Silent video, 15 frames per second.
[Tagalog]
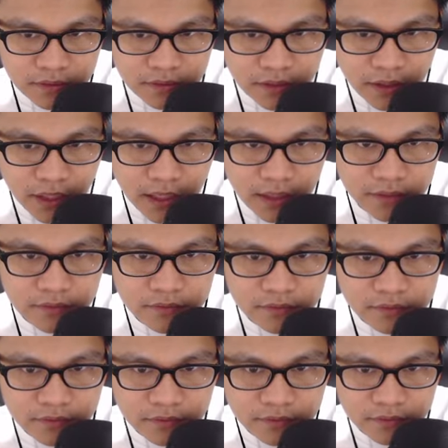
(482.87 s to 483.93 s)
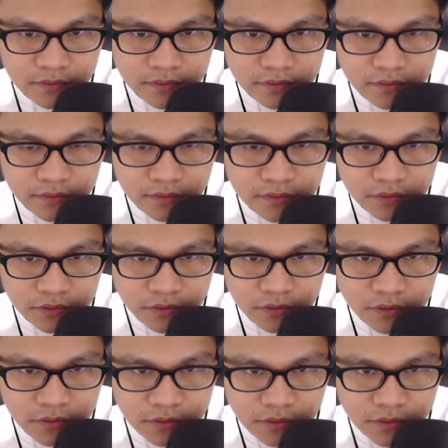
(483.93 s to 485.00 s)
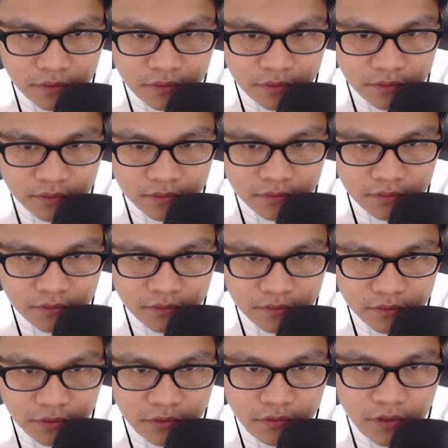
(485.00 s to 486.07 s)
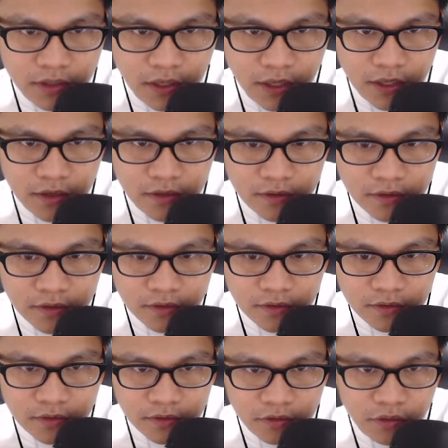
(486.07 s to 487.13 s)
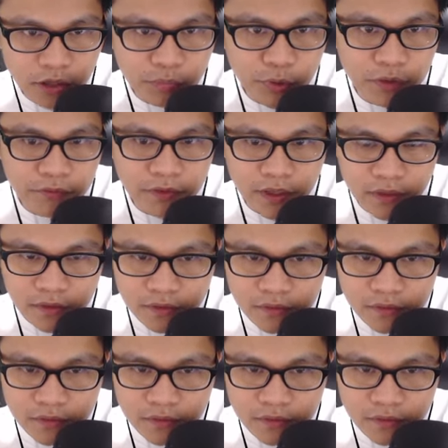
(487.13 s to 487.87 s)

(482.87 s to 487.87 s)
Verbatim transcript: Ayan. No, no, no, no, no, no. Okay. Okay, perfect.